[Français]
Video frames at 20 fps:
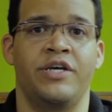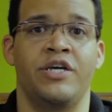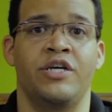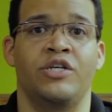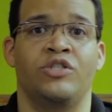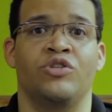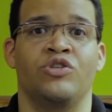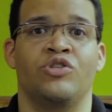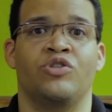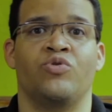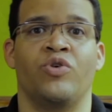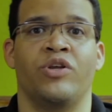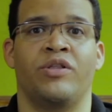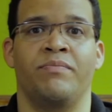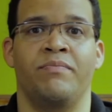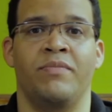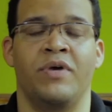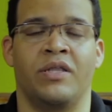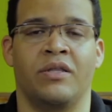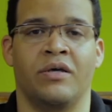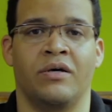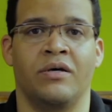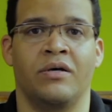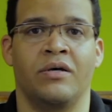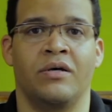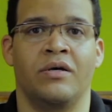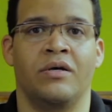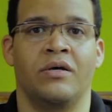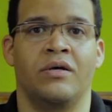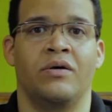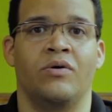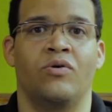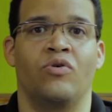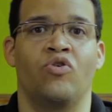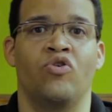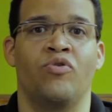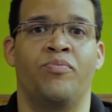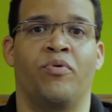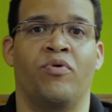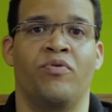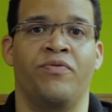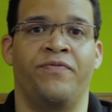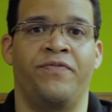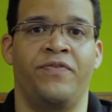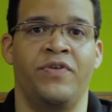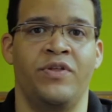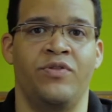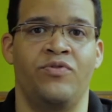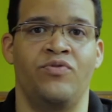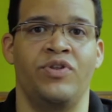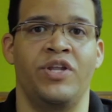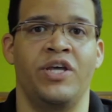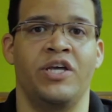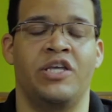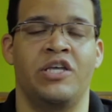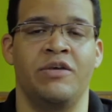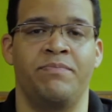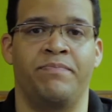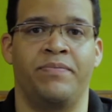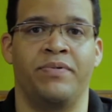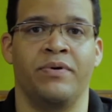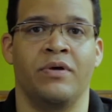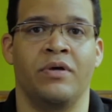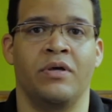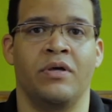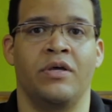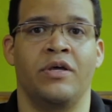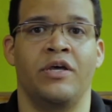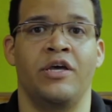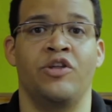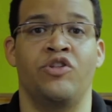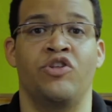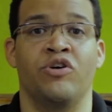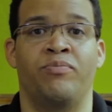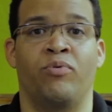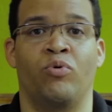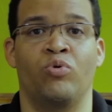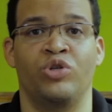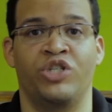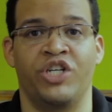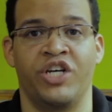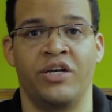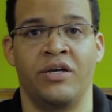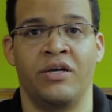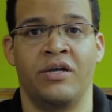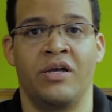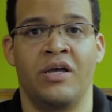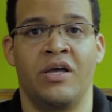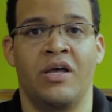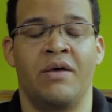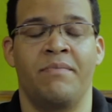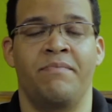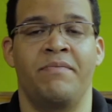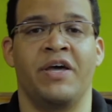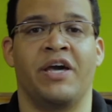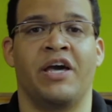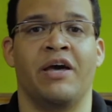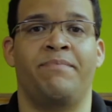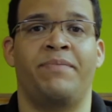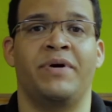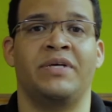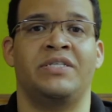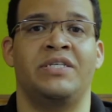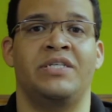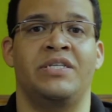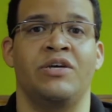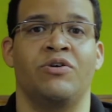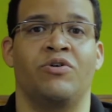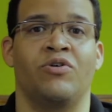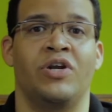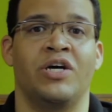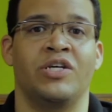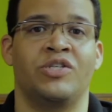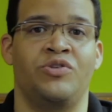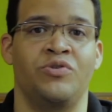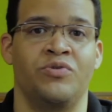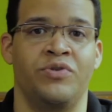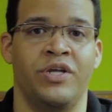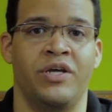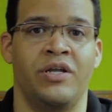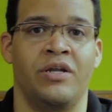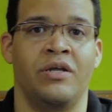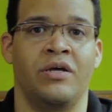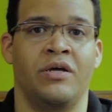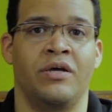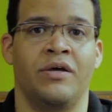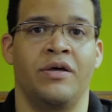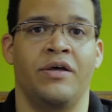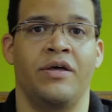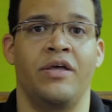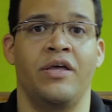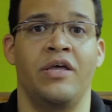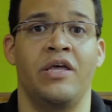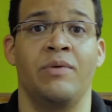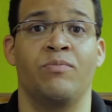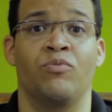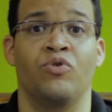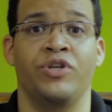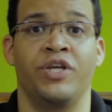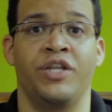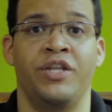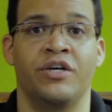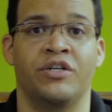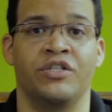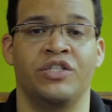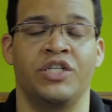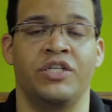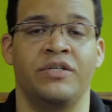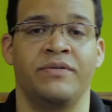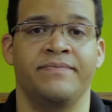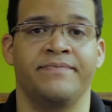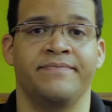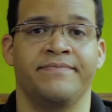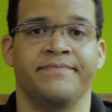et je souhaite mettre au profit d'une équipe et d'un projet mes capacités relationnelles et mon énergie.